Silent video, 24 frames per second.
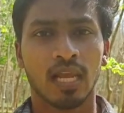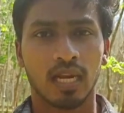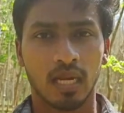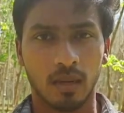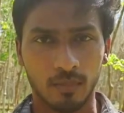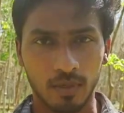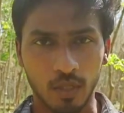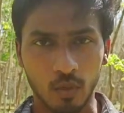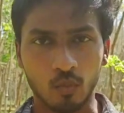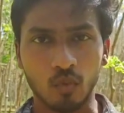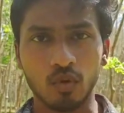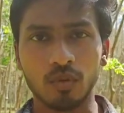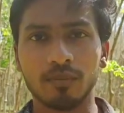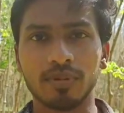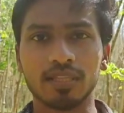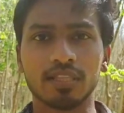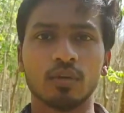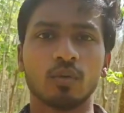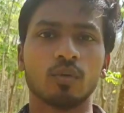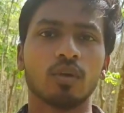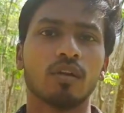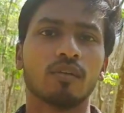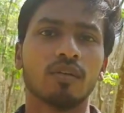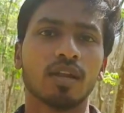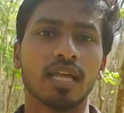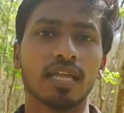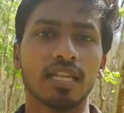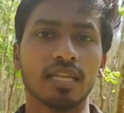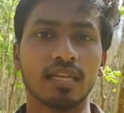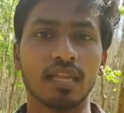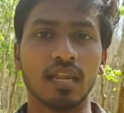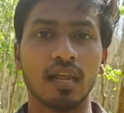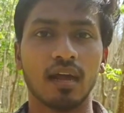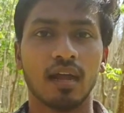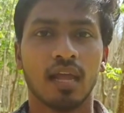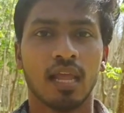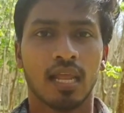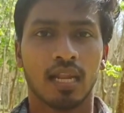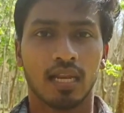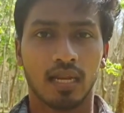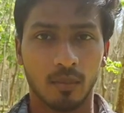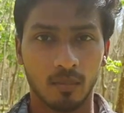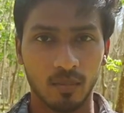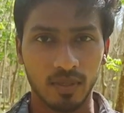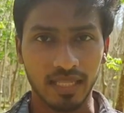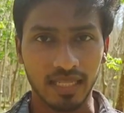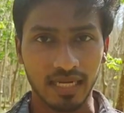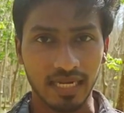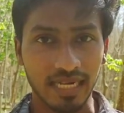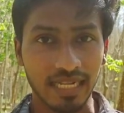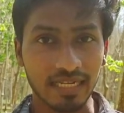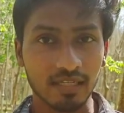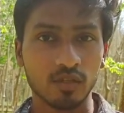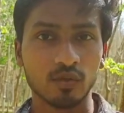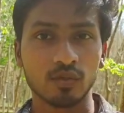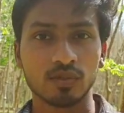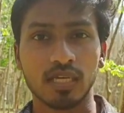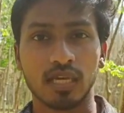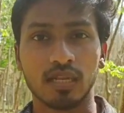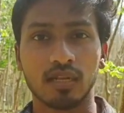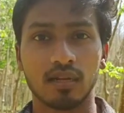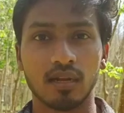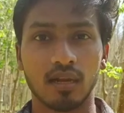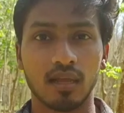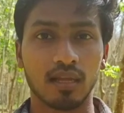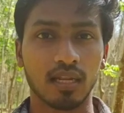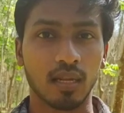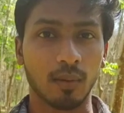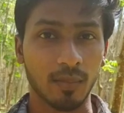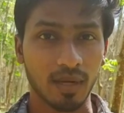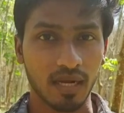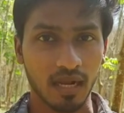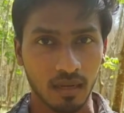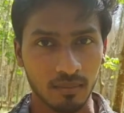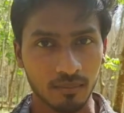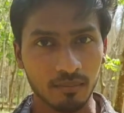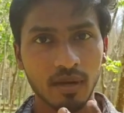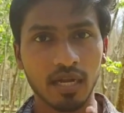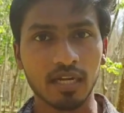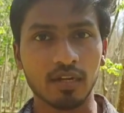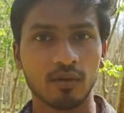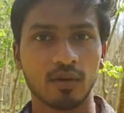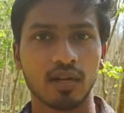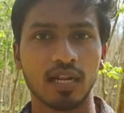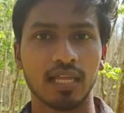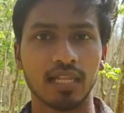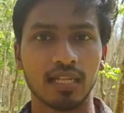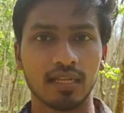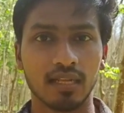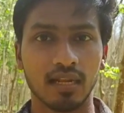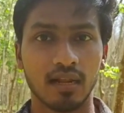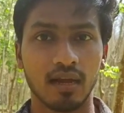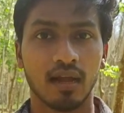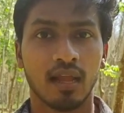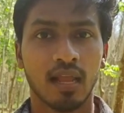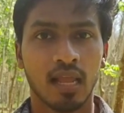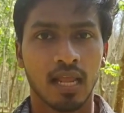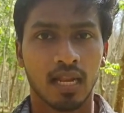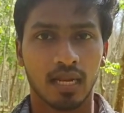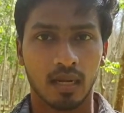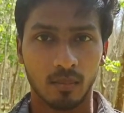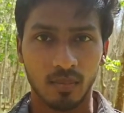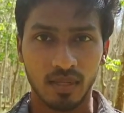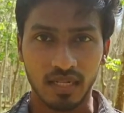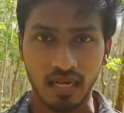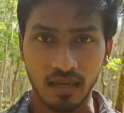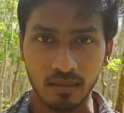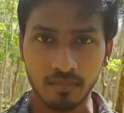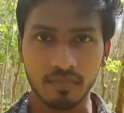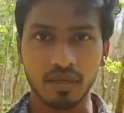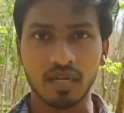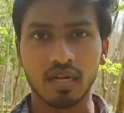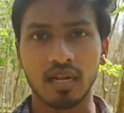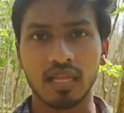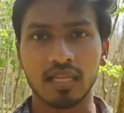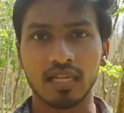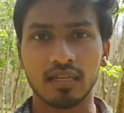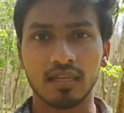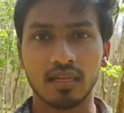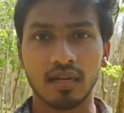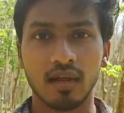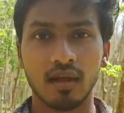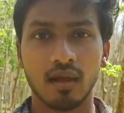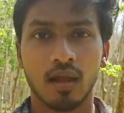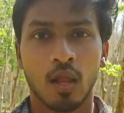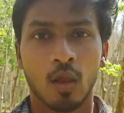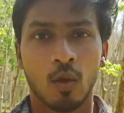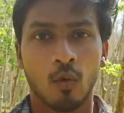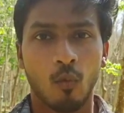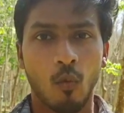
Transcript: நம்முடைய குடும்பத்தில் உள்ளவங்களாக இருக்கலாம் நம்முடைய ரிலேட்டிவ்ஸாக இருக்கலாம் நமக்கு அன்பானவர்களாக இருக்கலாம் நம்முடைய நண்பர்களாக இருக்கலாம்